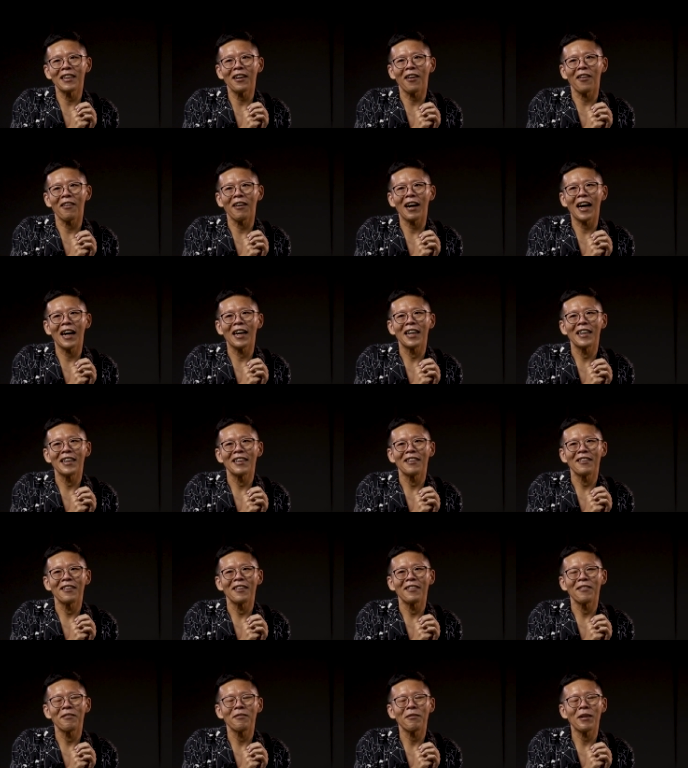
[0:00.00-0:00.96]
นึกออกป่ะ
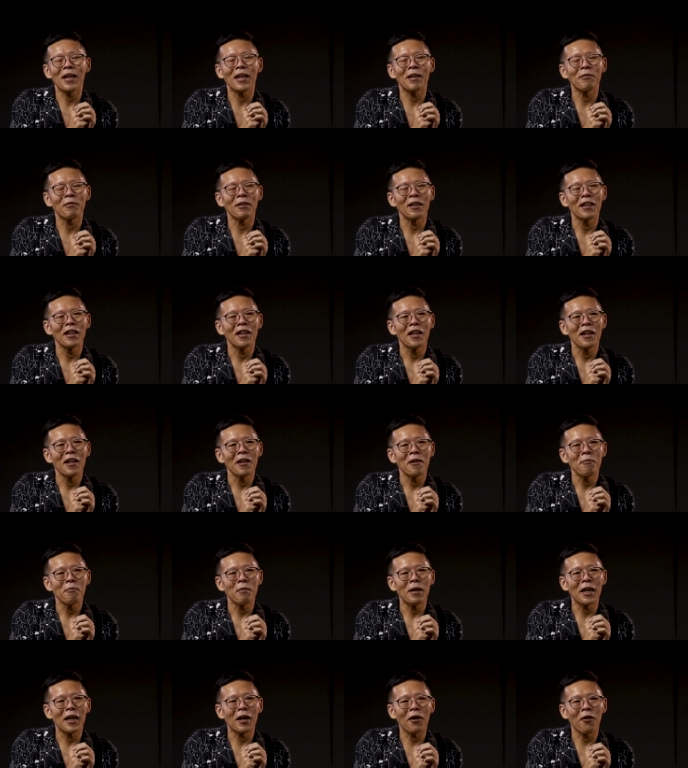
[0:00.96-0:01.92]
เพลง
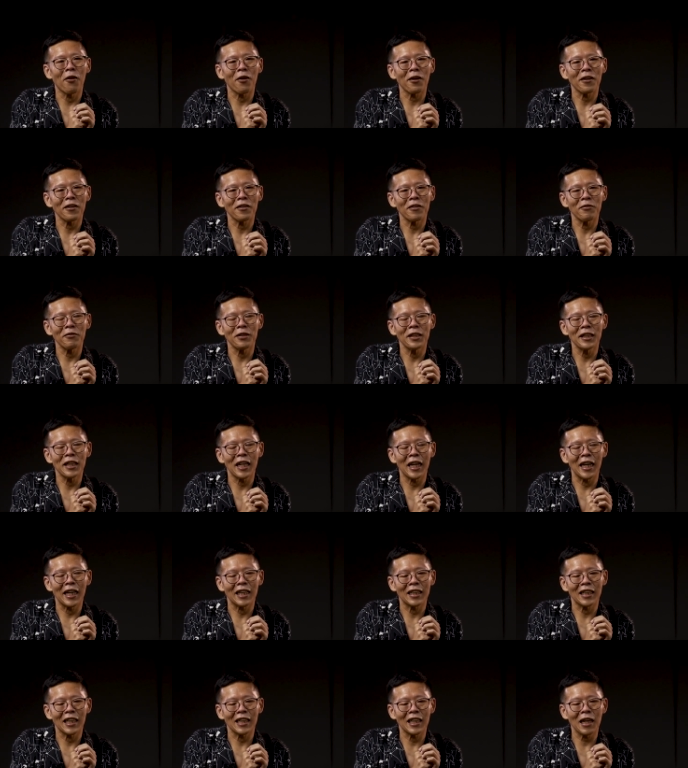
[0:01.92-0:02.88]
เพลงออกวินเท
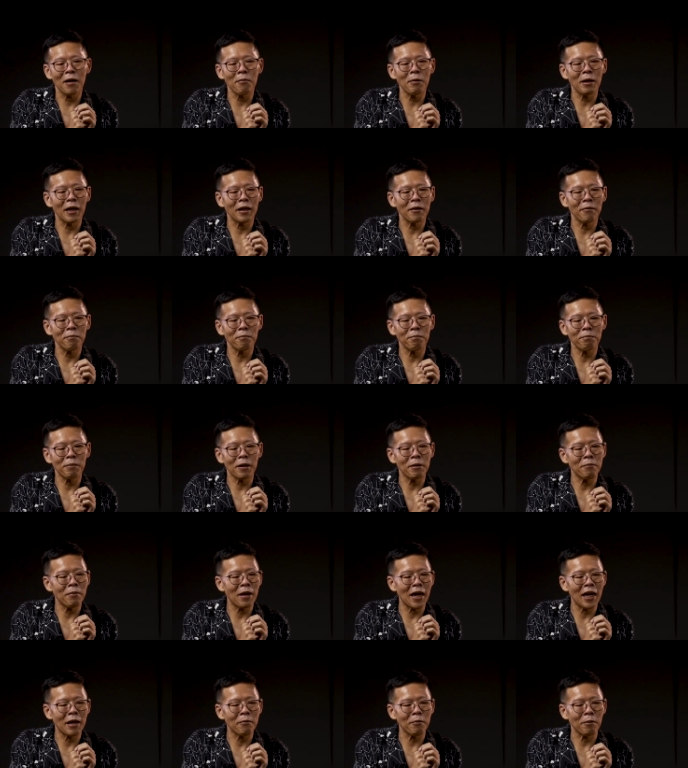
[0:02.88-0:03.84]
จแต่ถ้าเพลงเป็น
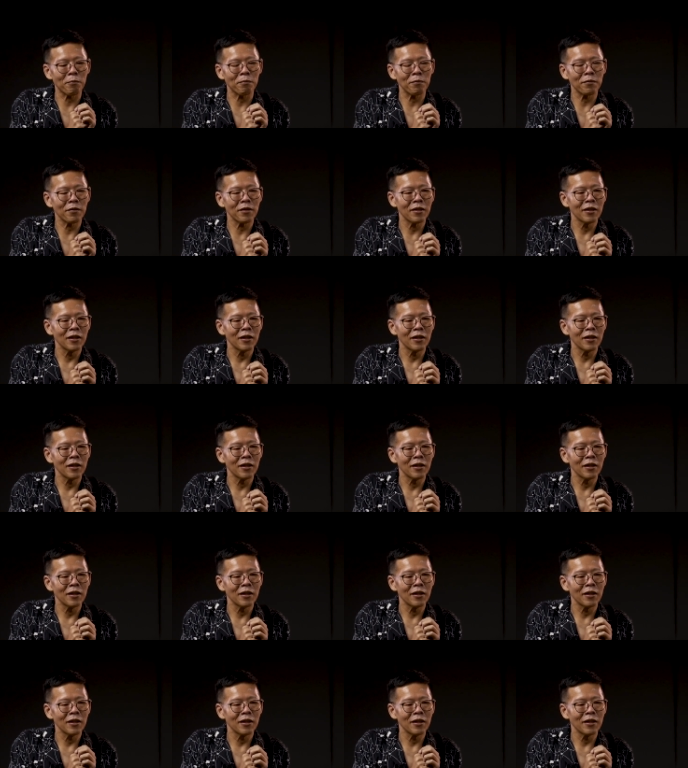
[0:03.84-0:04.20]
เพลงแบบ